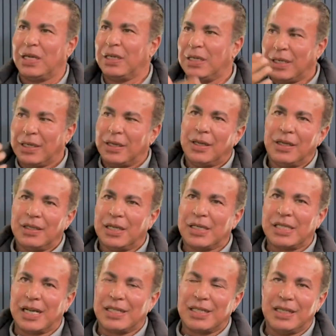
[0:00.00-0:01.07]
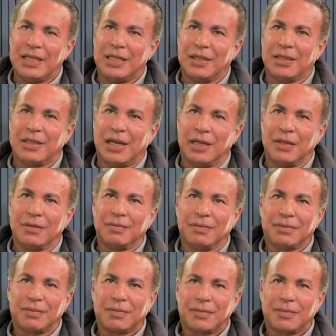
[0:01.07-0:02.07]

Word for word: وانا تسع سنين كان